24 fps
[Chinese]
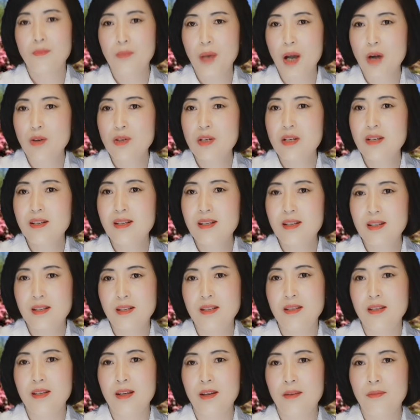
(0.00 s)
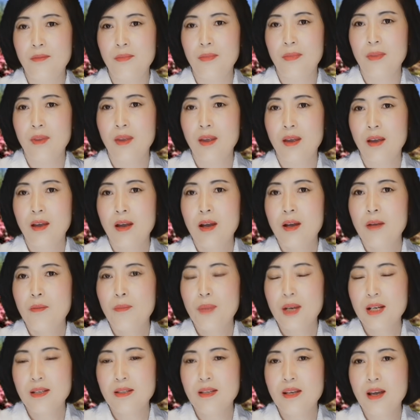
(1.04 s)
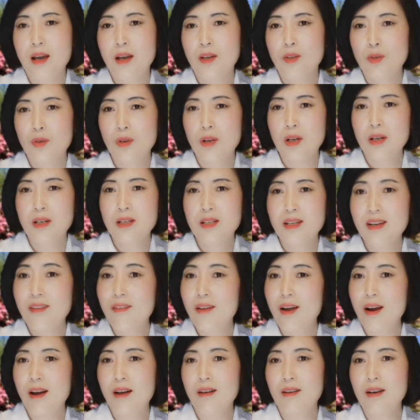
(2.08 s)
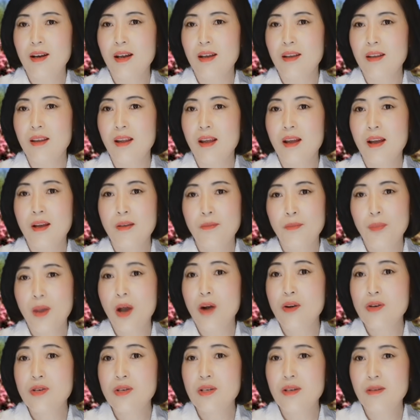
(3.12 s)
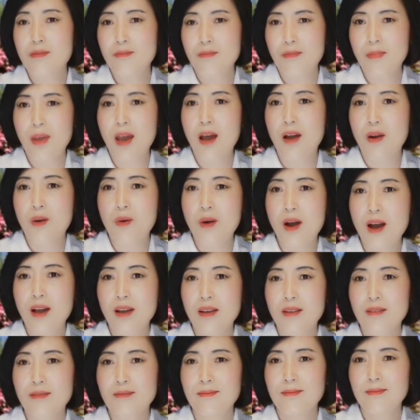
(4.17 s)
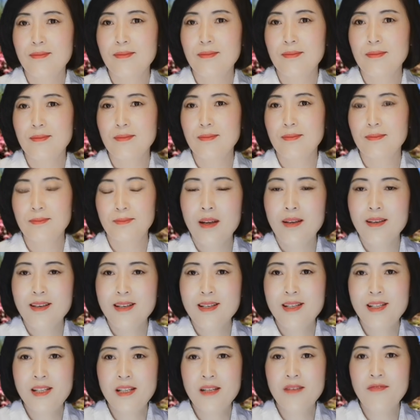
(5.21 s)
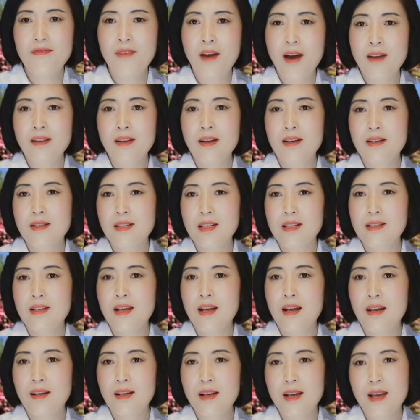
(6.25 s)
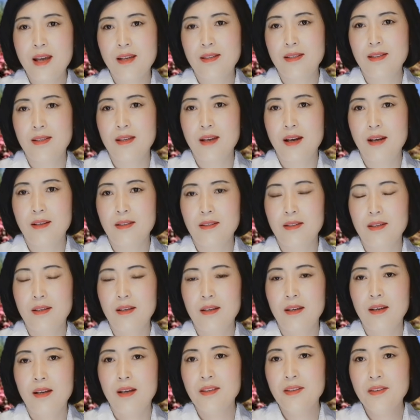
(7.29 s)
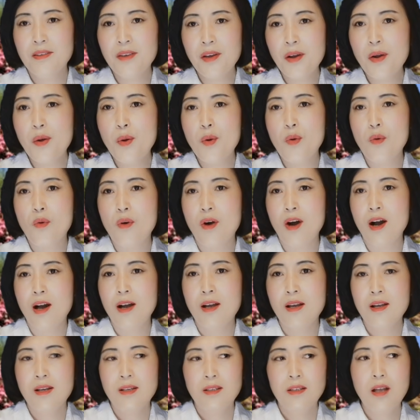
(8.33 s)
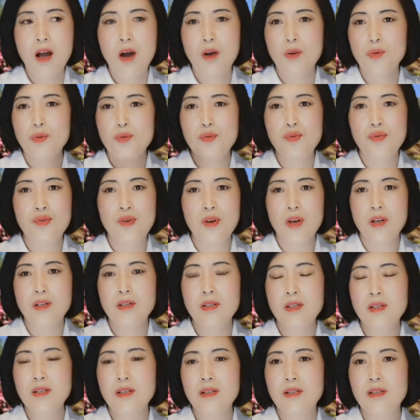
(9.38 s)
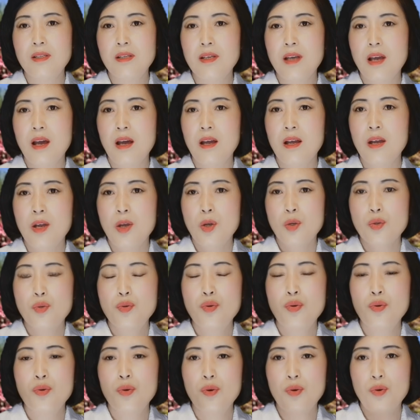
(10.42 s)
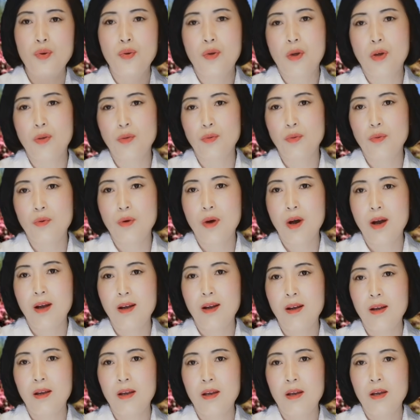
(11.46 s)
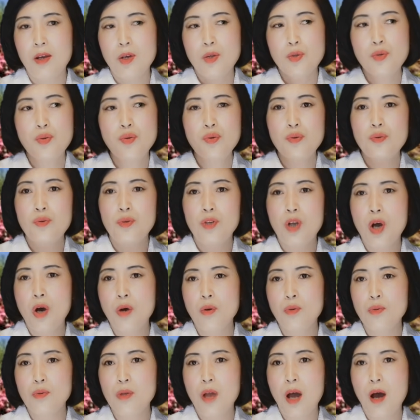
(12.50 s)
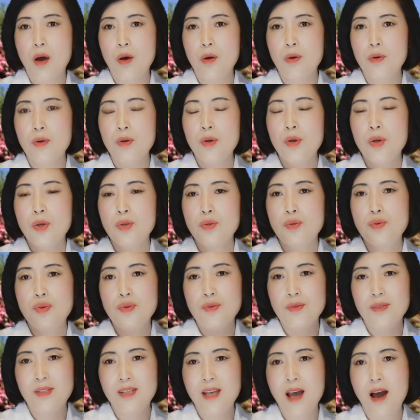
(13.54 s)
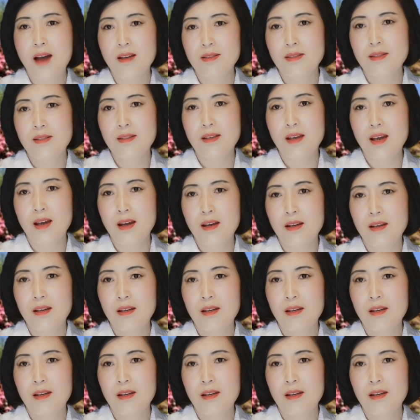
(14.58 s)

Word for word: 表示致敬，并且对这位老人表示缅怀。西方的这些列强，英国到全世界去掠夺、去偷盗、去抢劫。